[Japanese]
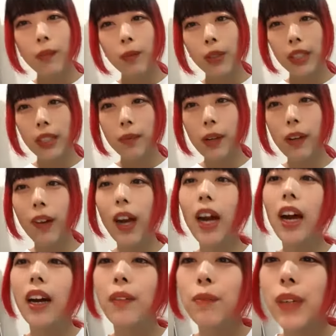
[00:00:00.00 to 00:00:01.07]
モチベ
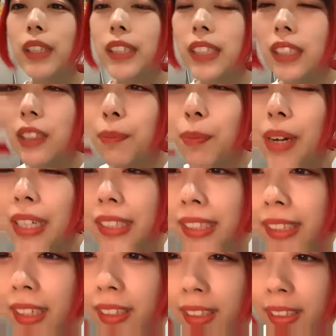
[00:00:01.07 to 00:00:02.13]
はバンデージャパン
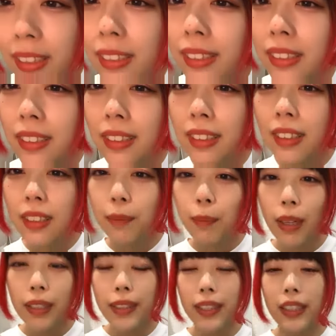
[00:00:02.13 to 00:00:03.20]
しかです
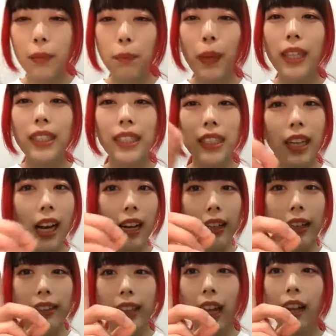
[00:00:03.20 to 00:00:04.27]
バンズイジャパンしか
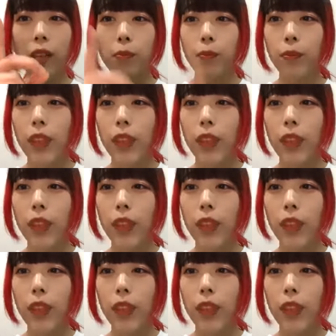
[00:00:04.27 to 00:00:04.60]
勝たん